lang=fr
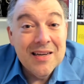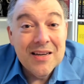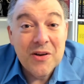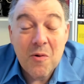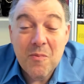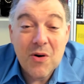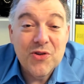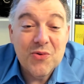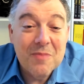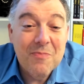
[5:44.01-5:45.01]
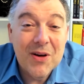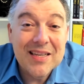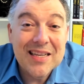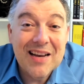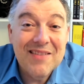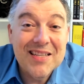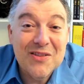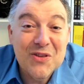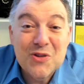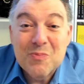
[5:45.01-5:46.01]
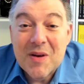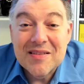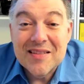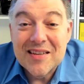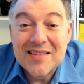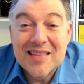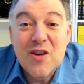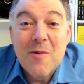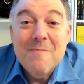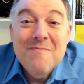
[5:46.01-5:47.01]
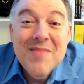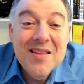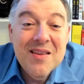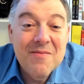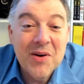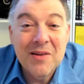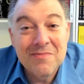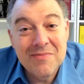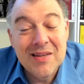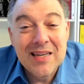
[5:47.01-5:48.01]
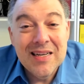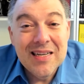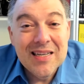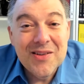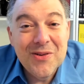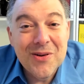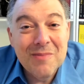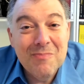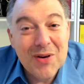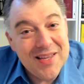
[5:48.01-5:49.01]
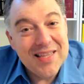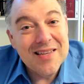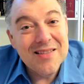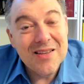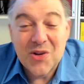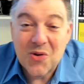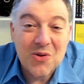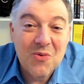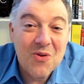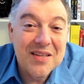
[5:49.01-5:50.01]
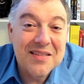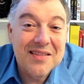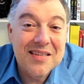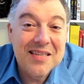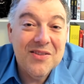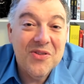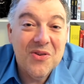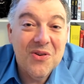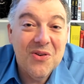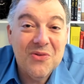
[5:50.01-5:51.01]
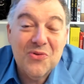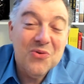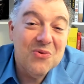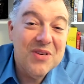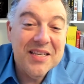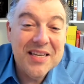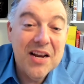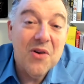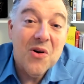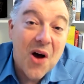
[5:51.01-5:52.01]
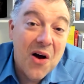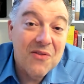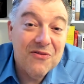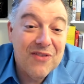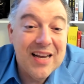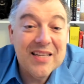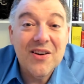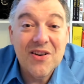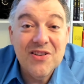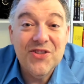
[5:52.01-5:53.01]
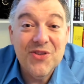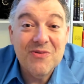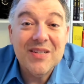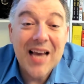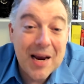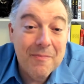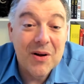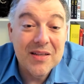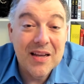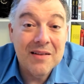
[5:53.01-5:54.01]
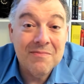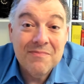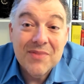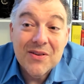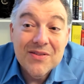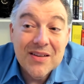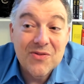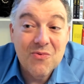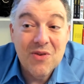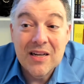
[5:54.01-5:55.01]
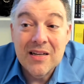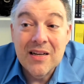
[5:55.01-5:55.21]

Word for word: ils n'ont pas le choix de passer à travers de ça. Je pense que c'est le minimum de politesse et de courtoisie de souligner leur fête religieuse importante, que ce soit